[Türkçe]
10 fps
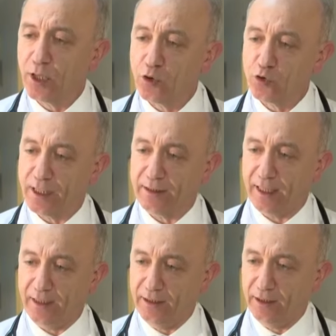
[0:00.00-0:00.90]

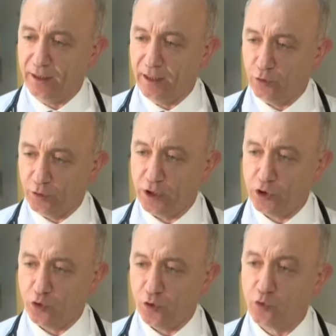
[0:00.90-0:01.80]
maruziyete e, yol
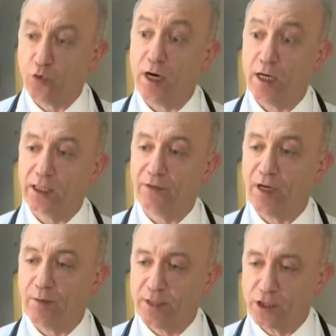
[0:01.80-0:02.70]
açıyor. Koa
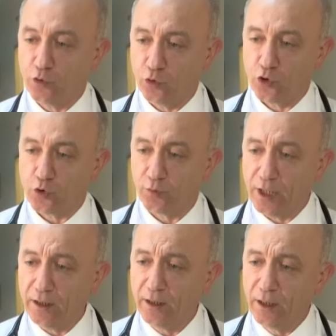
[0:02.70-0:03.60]
alevlenmesi diyoruz
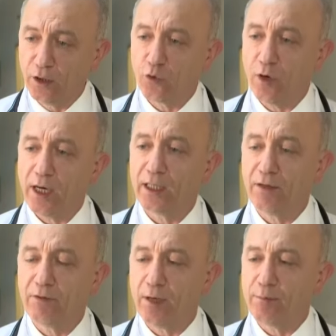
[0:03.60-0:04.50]
buna. Koa
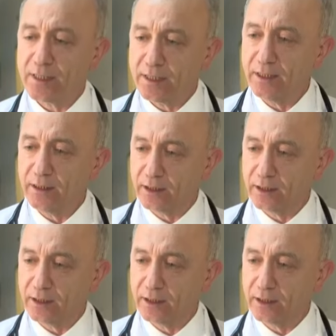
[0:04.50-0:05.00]
alevlenmesi